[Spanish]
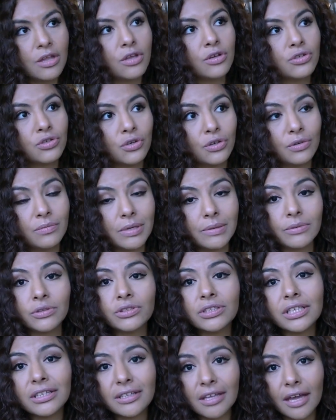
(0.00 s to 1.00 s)
Yo solo vivo
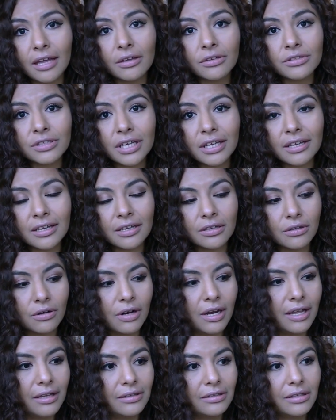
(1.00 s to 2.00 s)
siete años aquí en
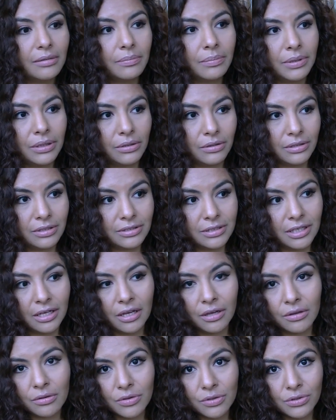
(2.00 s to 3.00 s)
Holanda, pero desde
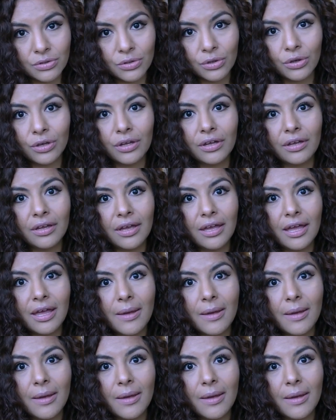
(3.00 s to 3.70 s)
que yo estoy